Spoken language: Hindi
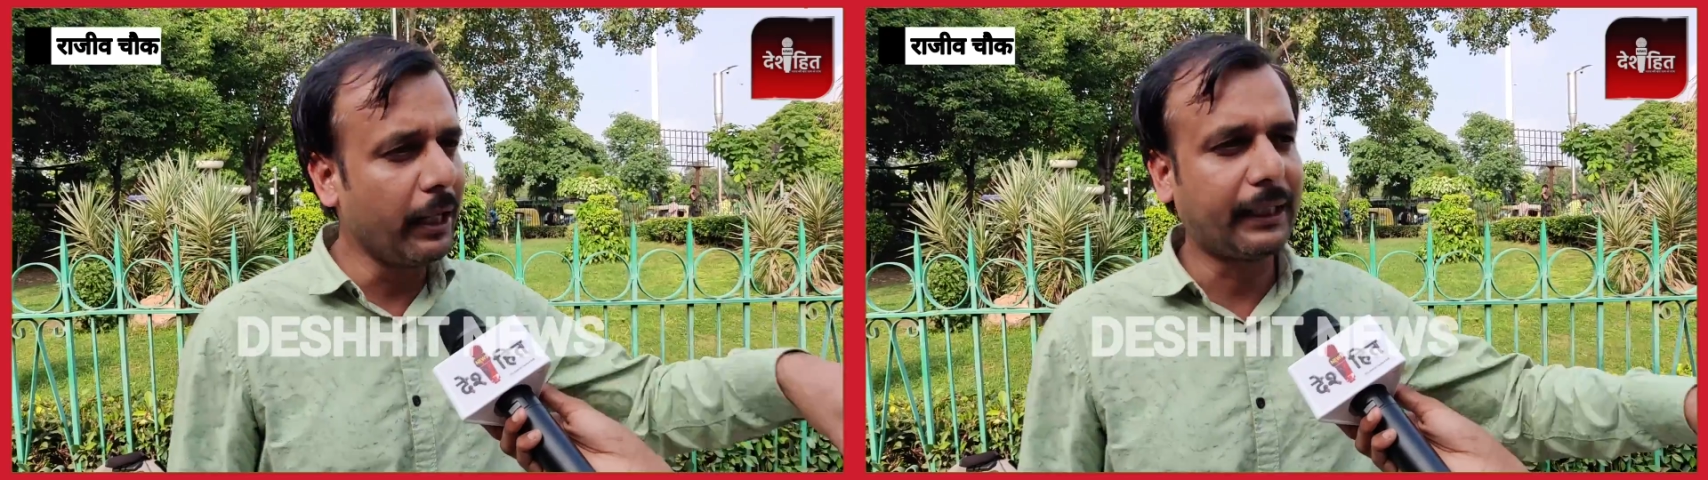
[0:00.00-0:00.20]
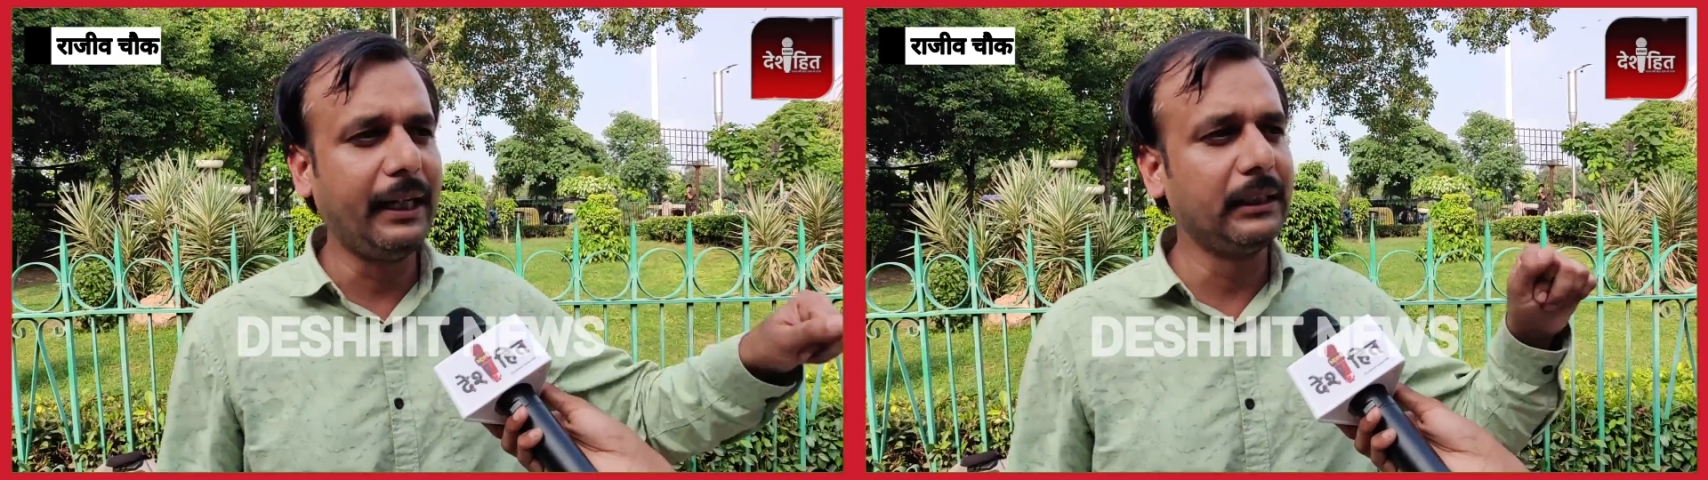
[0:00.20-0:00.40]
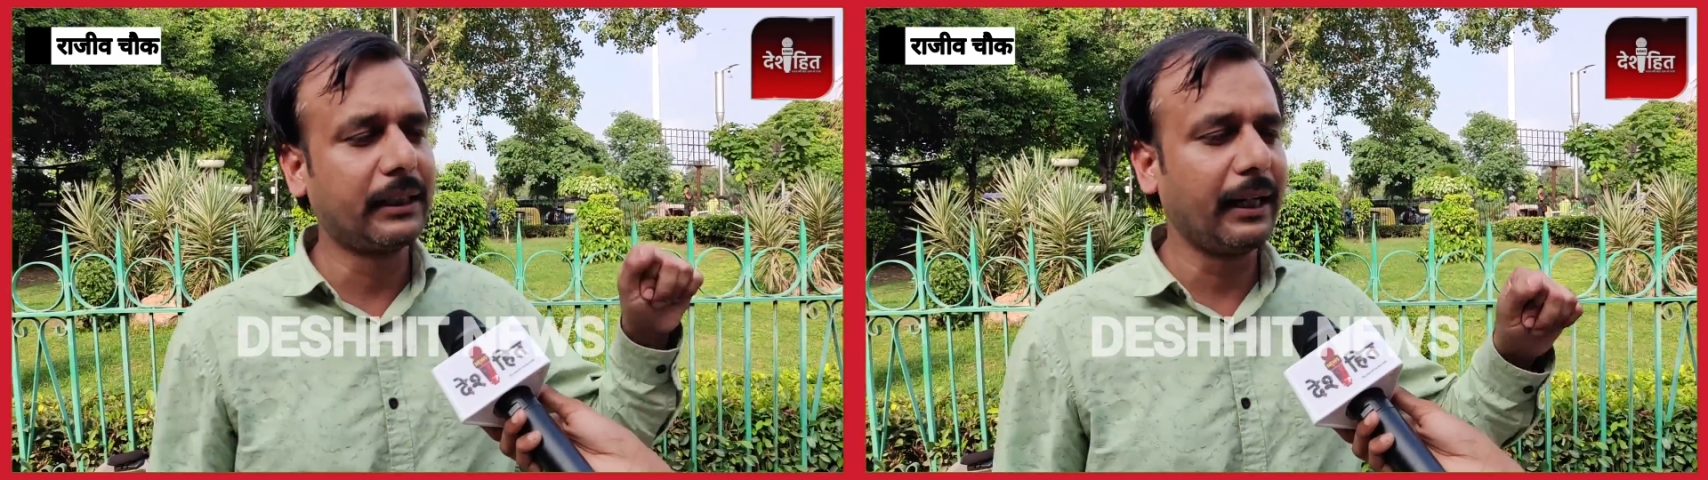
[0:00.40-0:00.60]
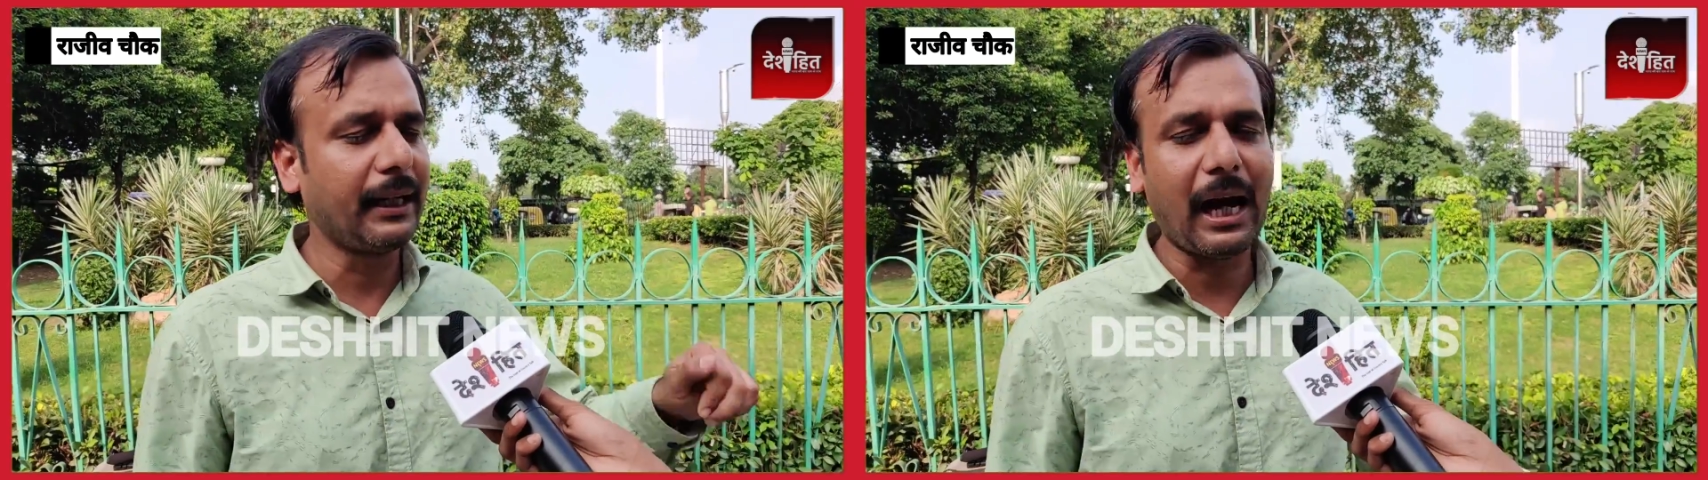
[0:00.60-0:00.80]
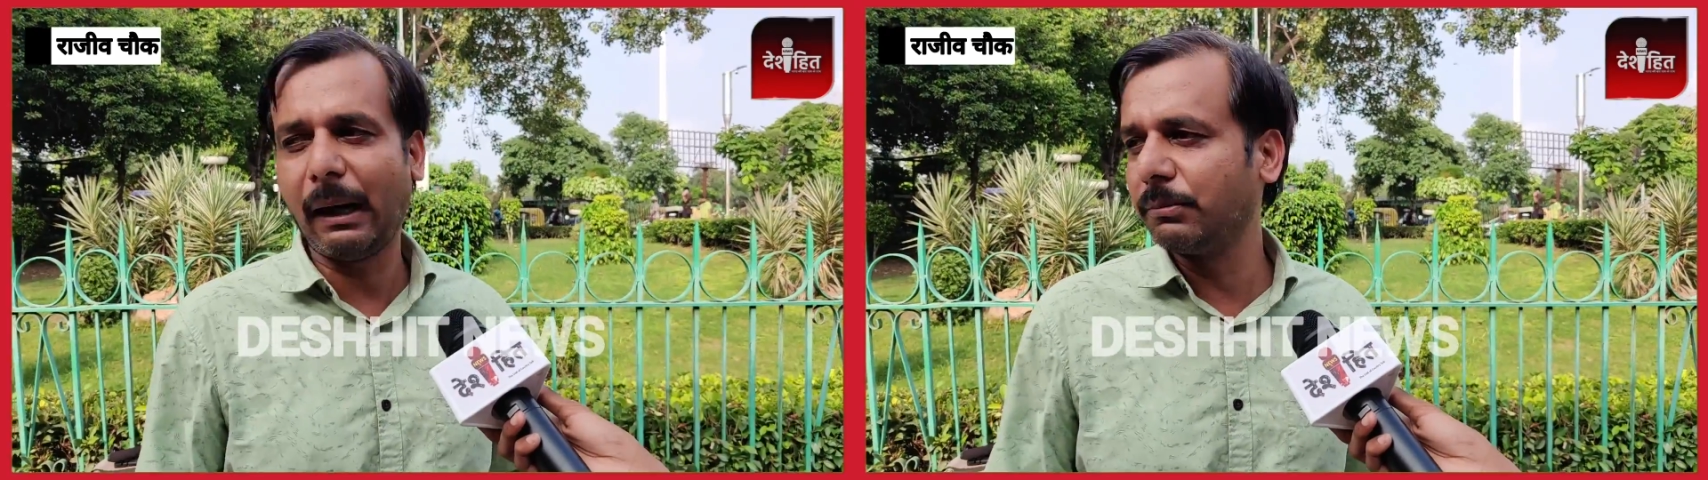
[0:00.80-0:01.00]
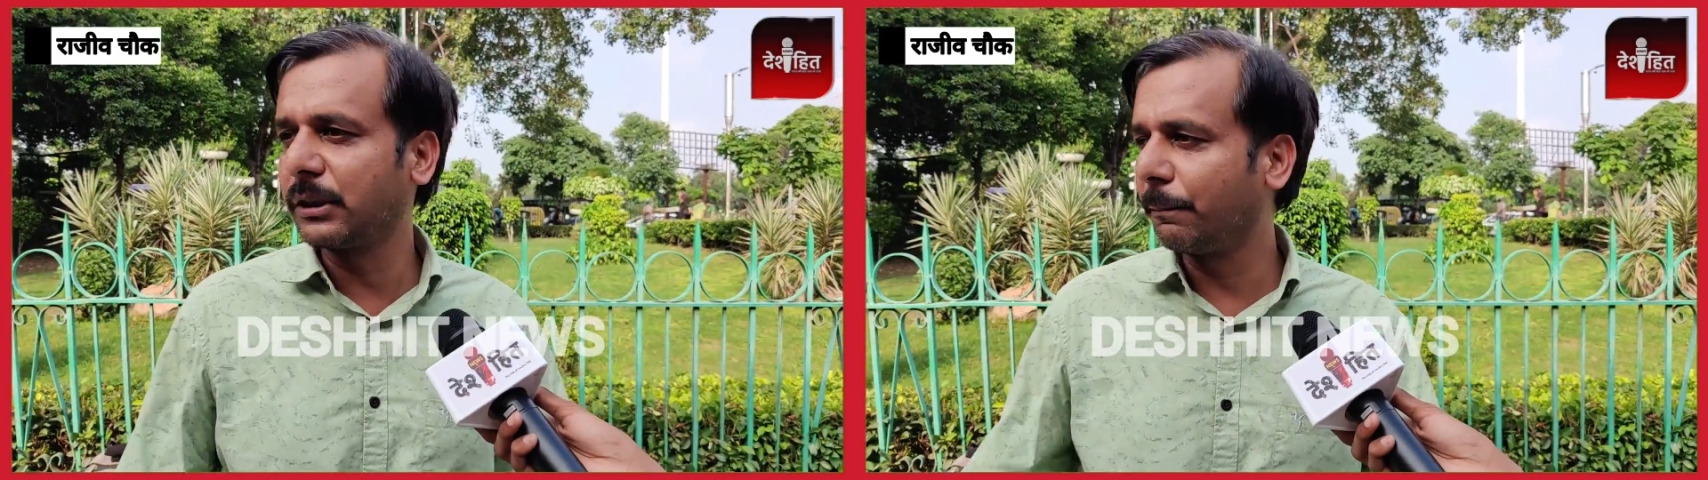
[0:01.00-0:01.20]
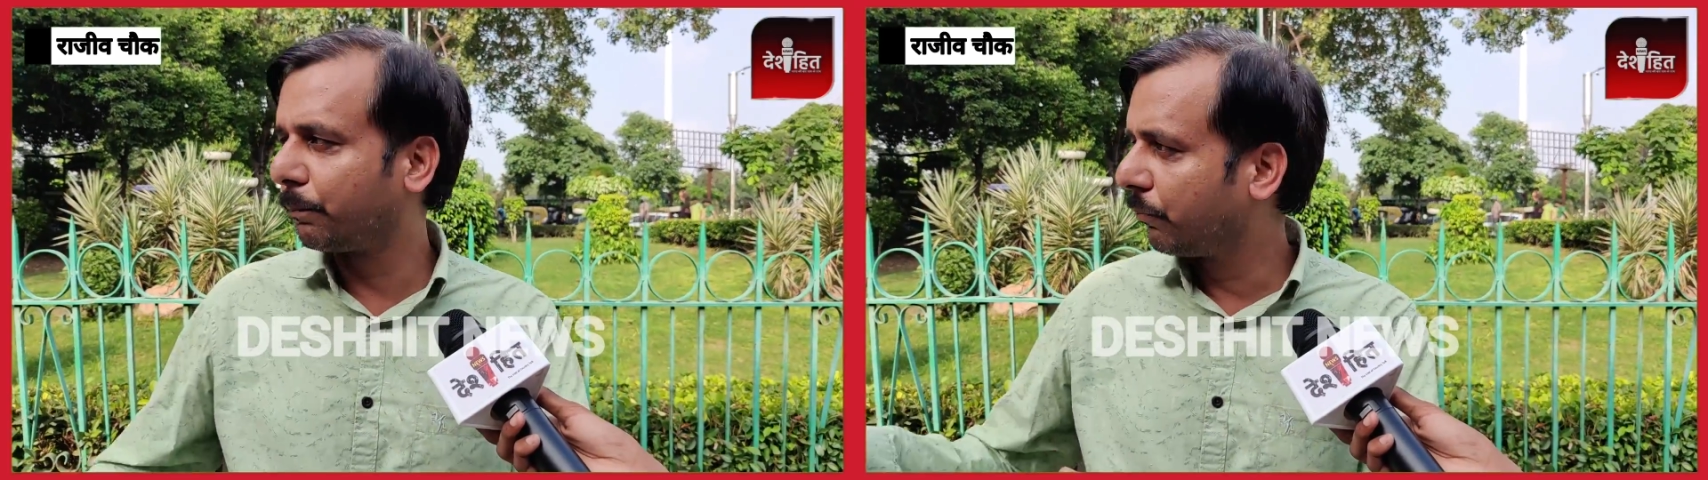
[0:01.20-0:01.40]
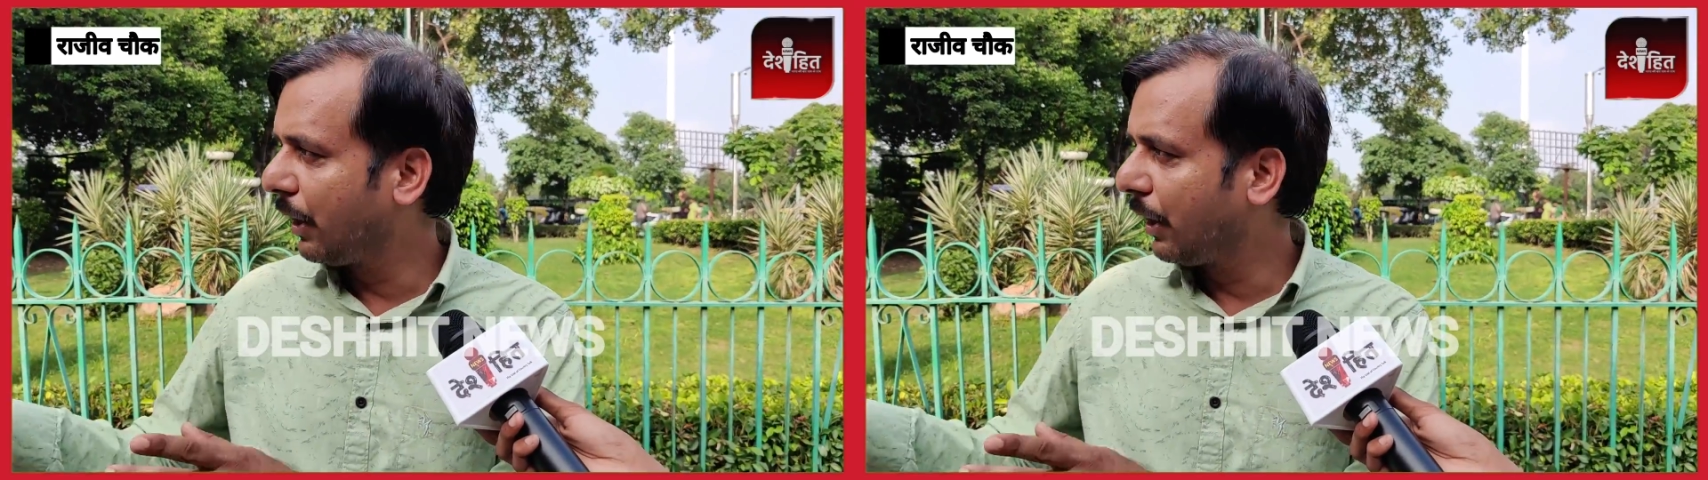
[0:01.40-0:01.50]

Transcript: उन्हें खींच के कि आप जब